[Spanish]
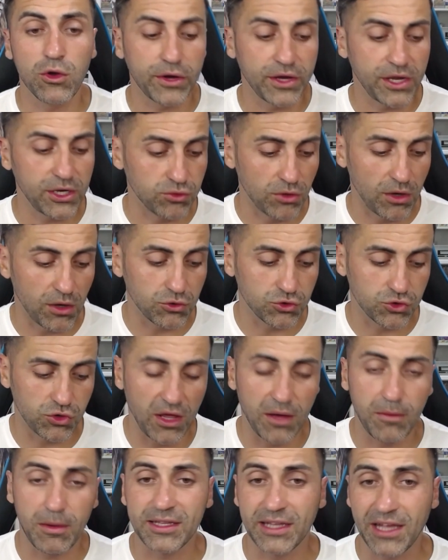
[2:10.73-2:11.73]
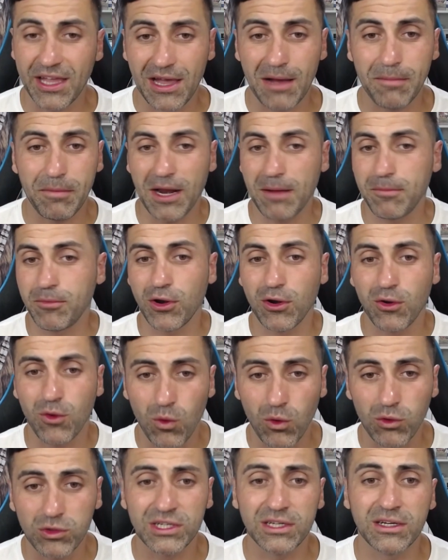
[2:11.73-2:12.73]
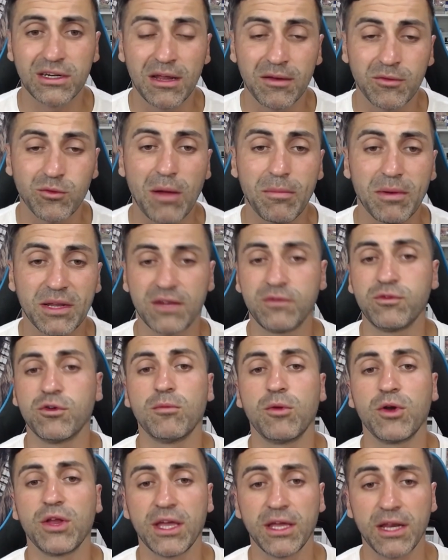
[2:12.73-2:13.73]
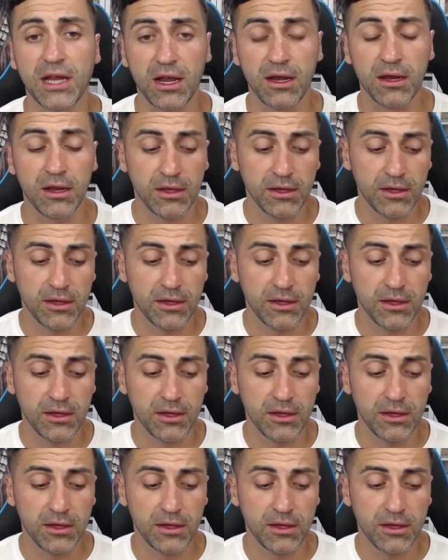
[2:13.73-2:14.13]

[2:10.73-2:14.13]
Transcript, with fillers: queréis una consola de batalla para poner los en, una plataforma original